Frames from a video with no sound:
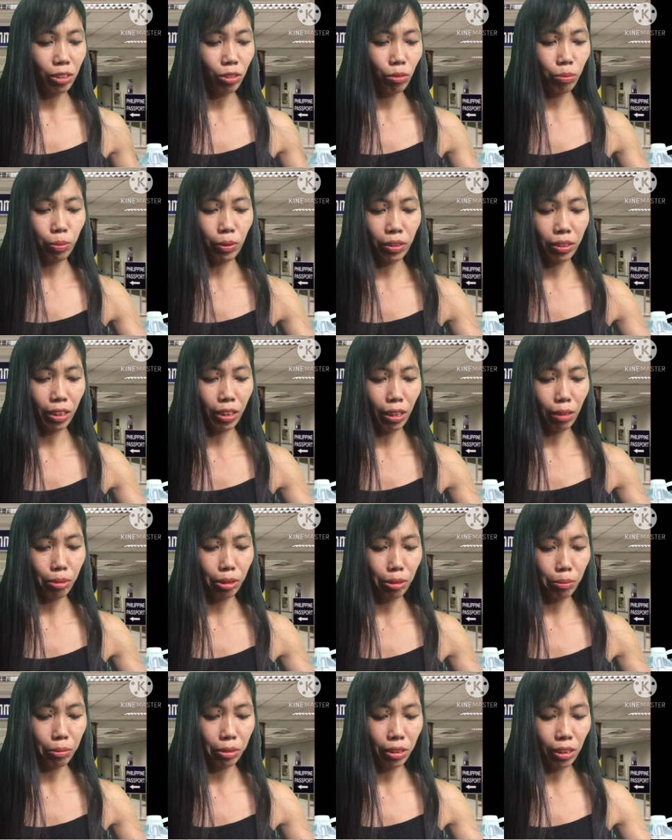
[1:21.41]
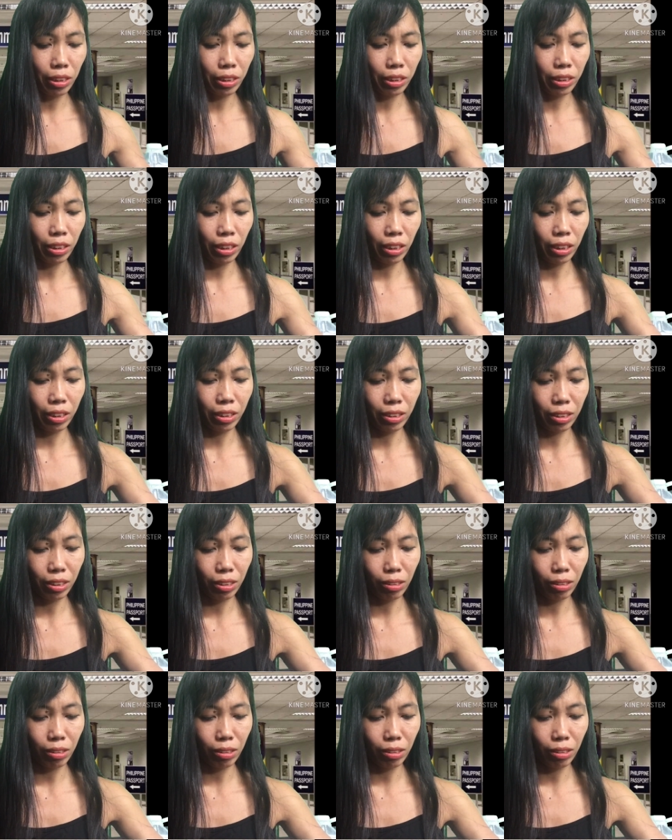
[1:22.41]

super dami namin dala, guys.